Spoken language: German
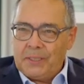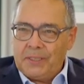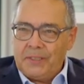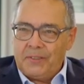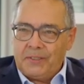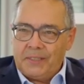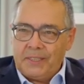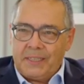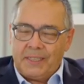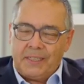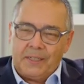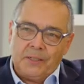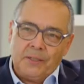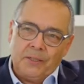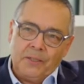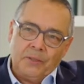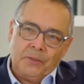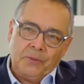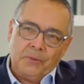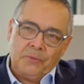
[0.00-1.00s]
die sich
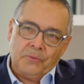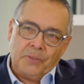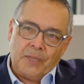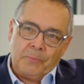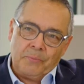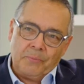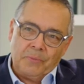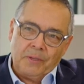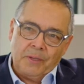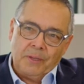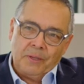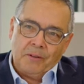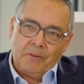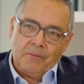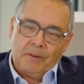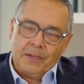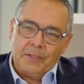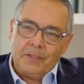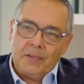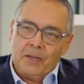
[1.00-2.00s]
äh, zusammen
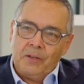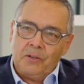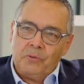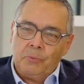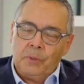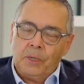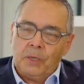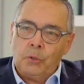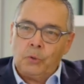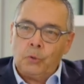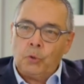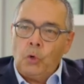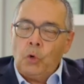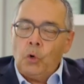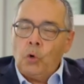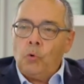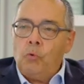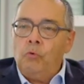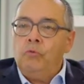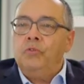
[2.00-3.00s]
weiterentwickelt.
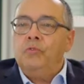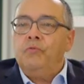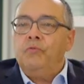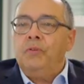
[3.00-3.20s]
Und sie